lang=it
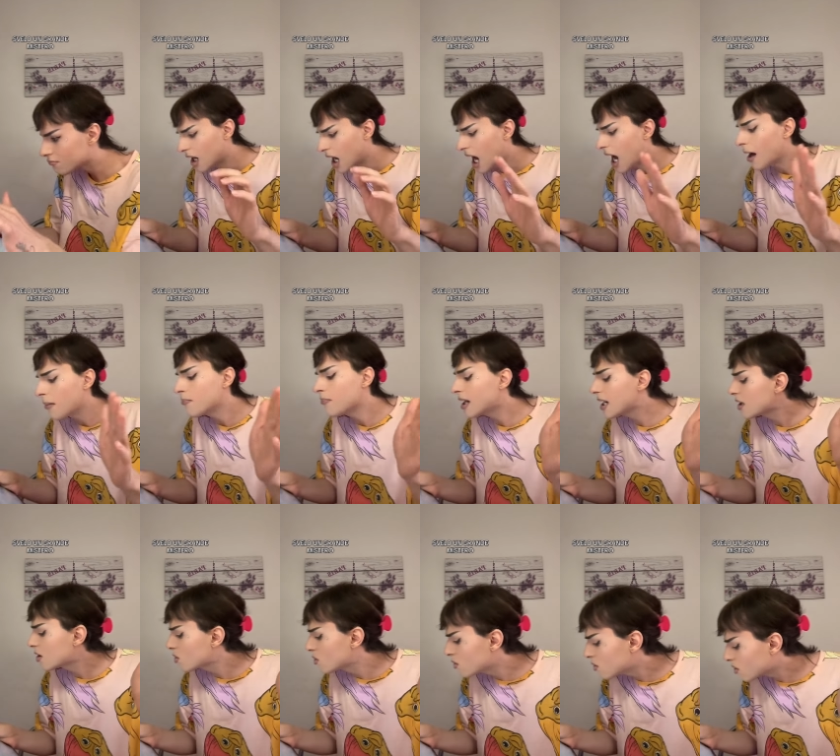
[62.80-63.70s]
A me
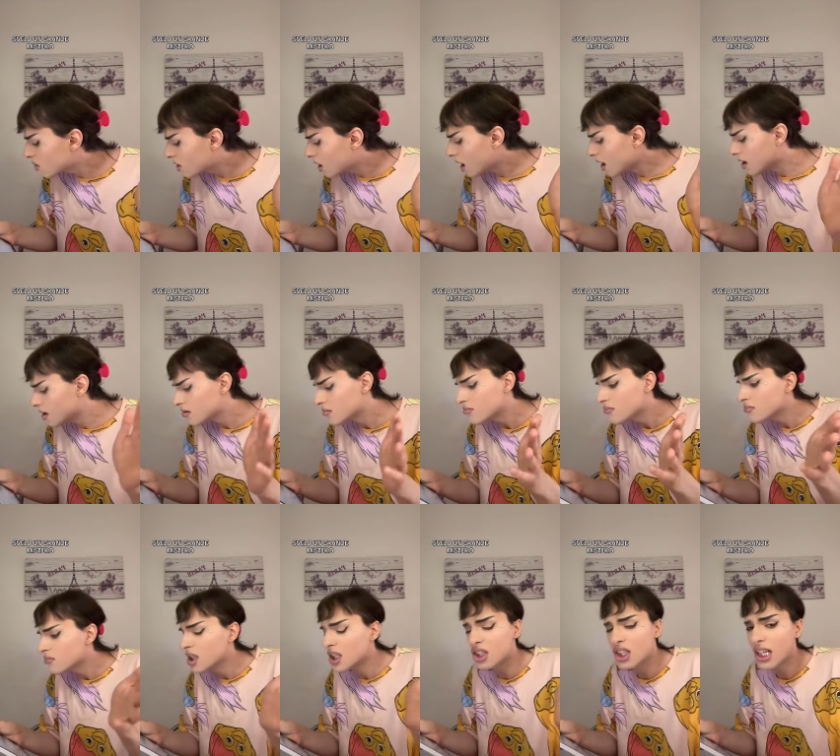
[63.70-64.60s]
Google
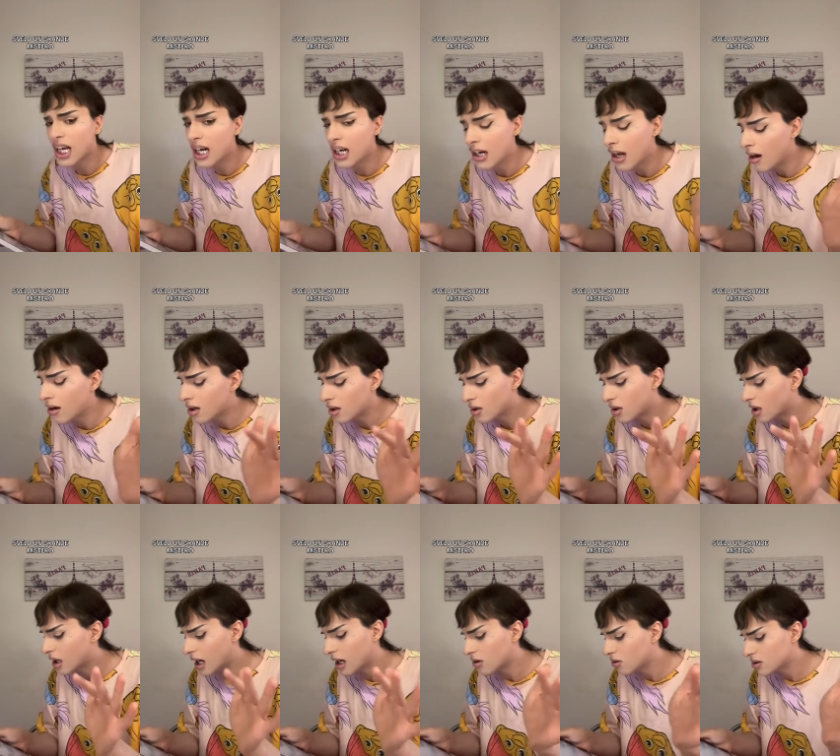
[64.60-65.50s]
dice che loro non
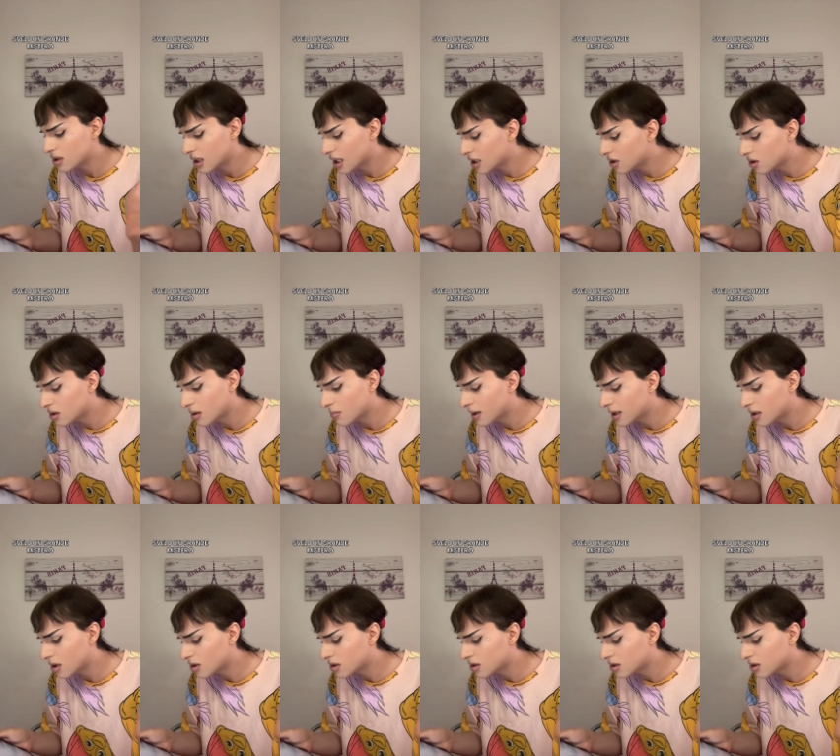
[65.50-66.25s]
hanno il diritto di prendere lo